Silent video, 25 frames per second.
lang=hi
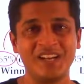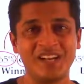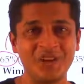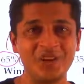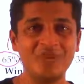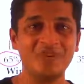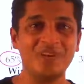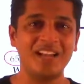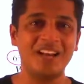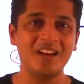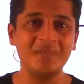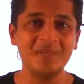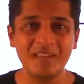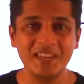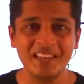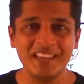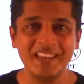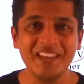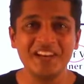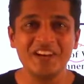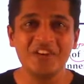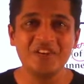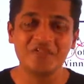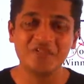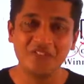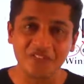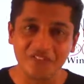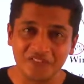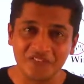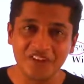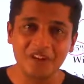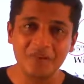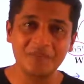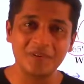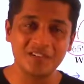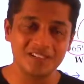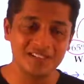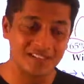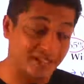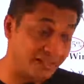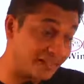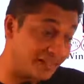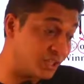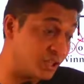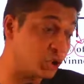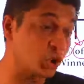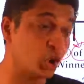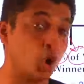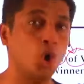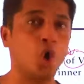यू टेल मी 50
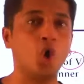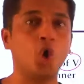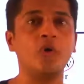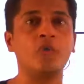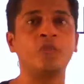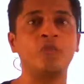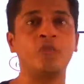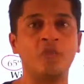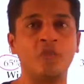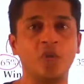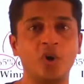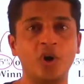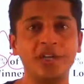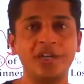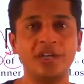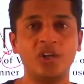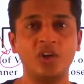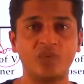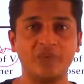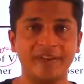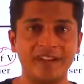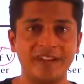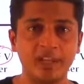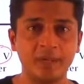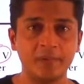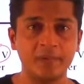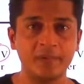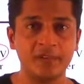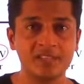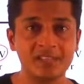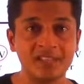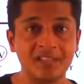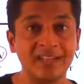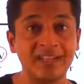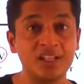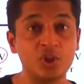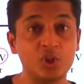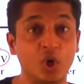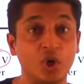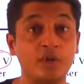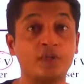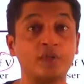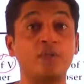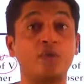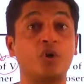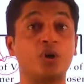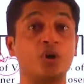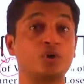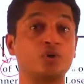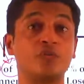परसेंटेज ऑफ वॉट 20 परसेंटेज ऑफ
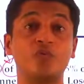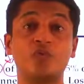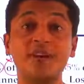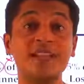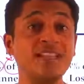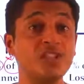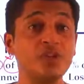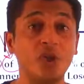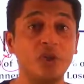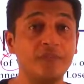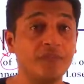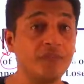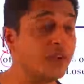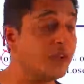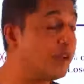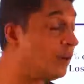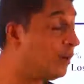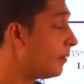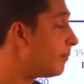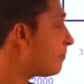वॉट सो वॉट इज ऑफ योर